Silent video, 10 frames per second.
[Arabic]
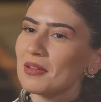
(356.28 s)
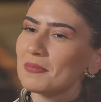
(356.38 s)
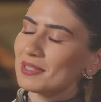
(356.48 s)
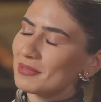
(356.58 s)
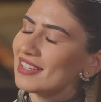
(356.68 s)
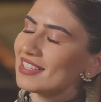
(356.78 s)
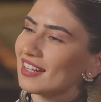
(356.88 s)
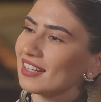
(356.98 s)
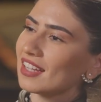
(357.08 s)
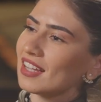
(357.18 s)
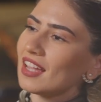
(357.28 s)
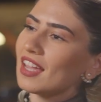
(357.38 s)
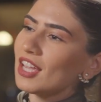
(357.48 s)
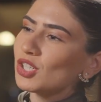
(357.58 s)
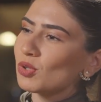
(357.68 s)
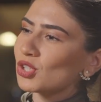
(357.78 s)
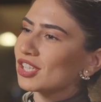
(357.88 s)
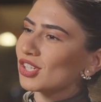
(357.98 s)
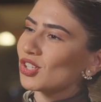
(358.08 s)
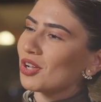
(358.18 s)
بس بدي اسالك ايش وجه
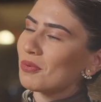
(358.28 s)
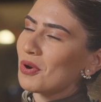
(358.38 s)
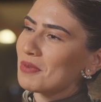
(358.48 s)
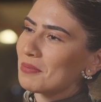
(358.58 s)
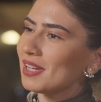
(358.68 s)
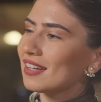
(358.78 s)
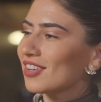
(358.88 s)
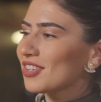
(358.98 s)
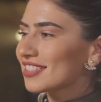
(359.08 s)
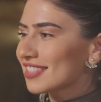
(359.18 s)
التشابه ما بين رياضه